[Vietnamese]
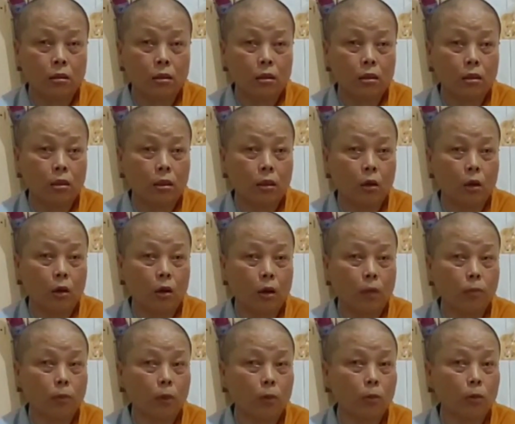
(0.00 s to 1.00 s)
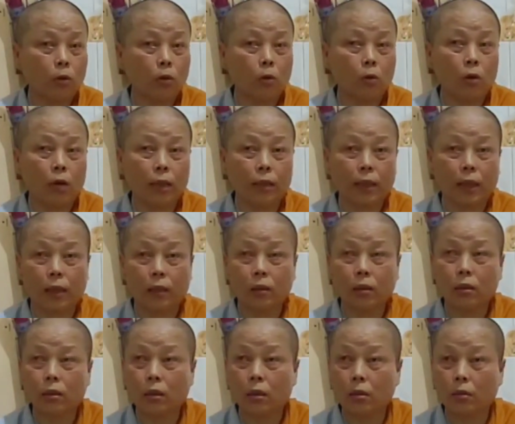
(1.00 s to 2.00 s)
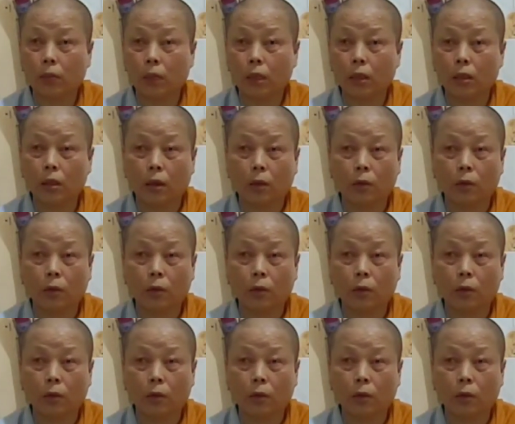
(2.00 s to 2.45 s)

chứ còn không có vụ lang thang thứ mà đi đầu